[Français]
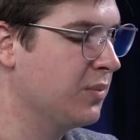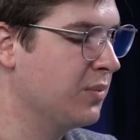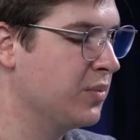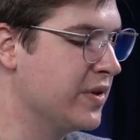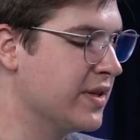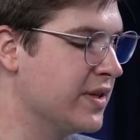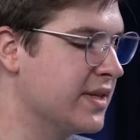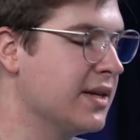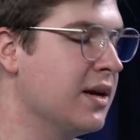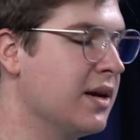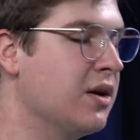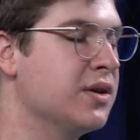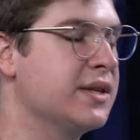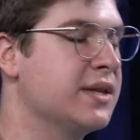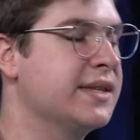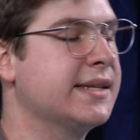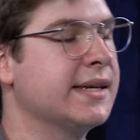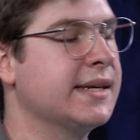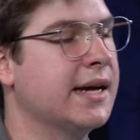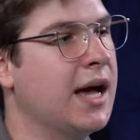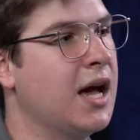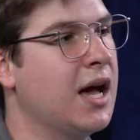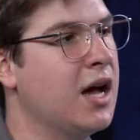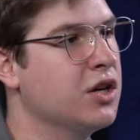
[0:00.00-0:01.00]
Puis c'est un
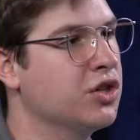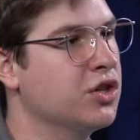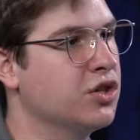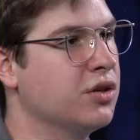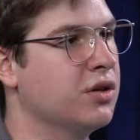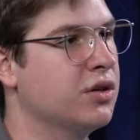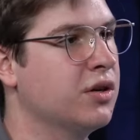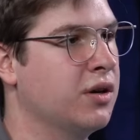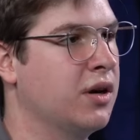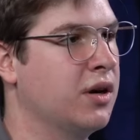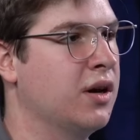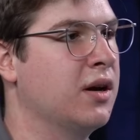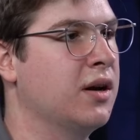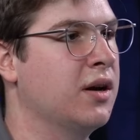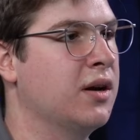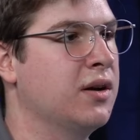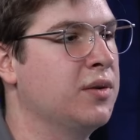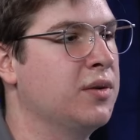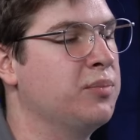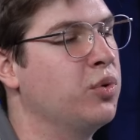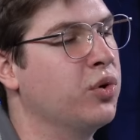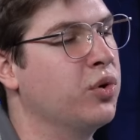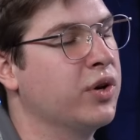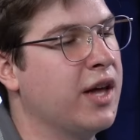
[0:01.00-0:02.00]
tirage
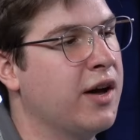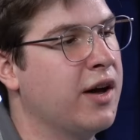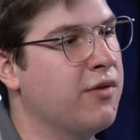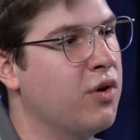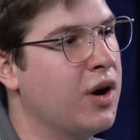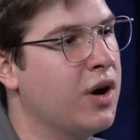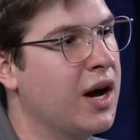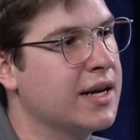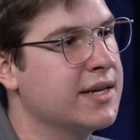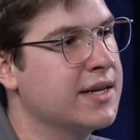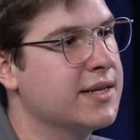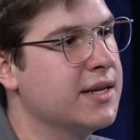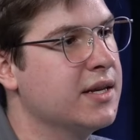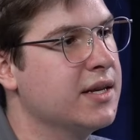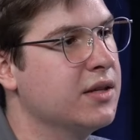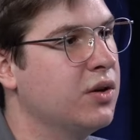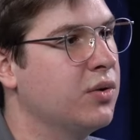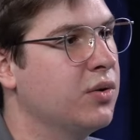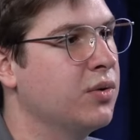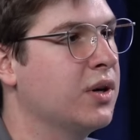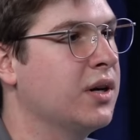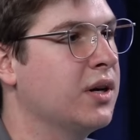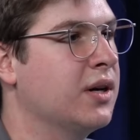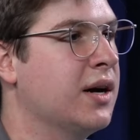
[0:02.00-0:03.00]
pour y avoir accès.
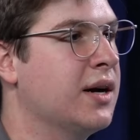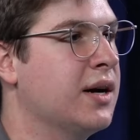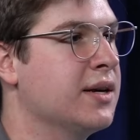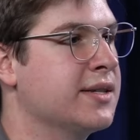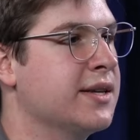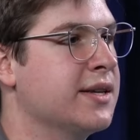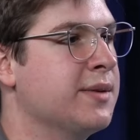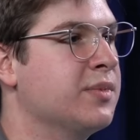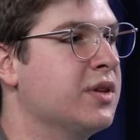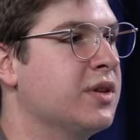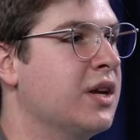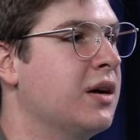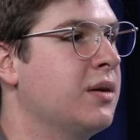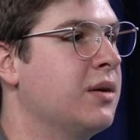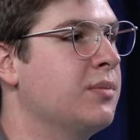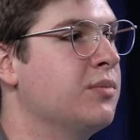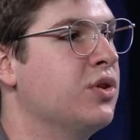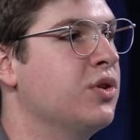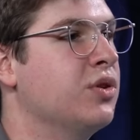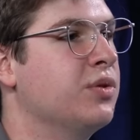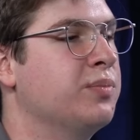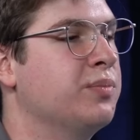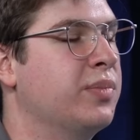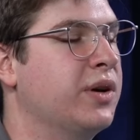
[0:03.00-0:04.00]
Donc euh, en septembre,
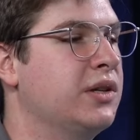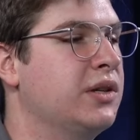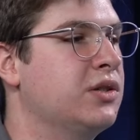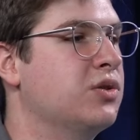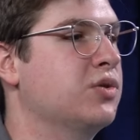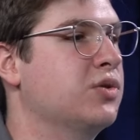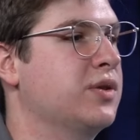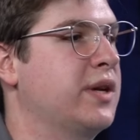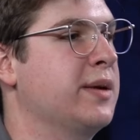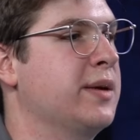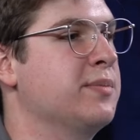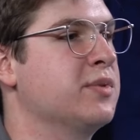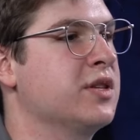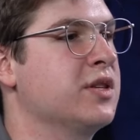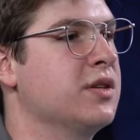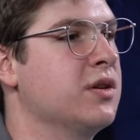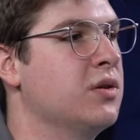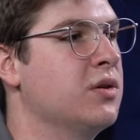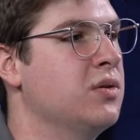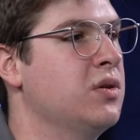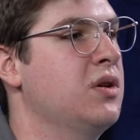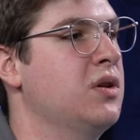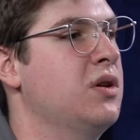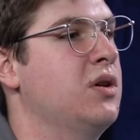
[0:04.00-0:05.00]
il y a une
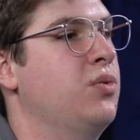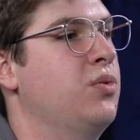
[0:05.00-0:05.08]
pré-souscription.